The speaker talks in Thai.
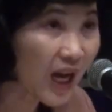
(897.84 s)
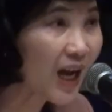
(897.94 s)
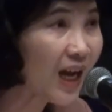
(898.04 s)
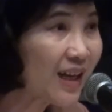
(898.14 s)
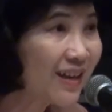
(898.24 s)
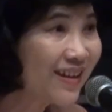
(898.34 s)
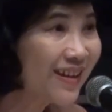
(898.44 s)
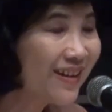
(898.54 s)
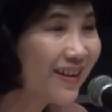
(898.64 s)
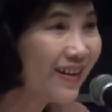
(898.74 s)
กค้า
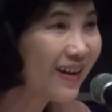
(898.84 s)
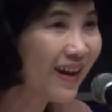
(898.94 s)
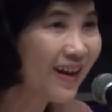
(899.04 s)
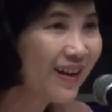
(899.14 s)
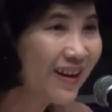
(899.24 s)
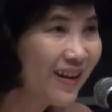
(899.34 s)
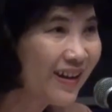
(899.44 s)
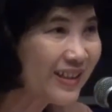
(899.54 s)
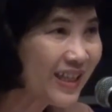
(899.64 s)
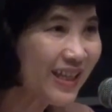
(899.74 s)
นะคะ
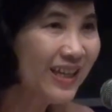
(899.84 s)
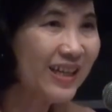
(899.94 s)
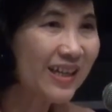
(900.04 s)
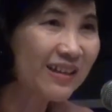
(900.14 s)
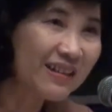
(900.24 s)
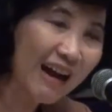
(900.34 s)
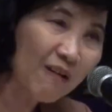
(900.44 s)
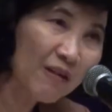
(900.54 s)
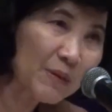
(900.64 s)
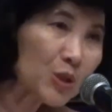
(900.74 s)
ที่เรา
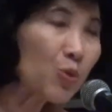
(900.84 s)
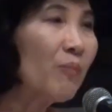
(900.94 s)
เข้าไปส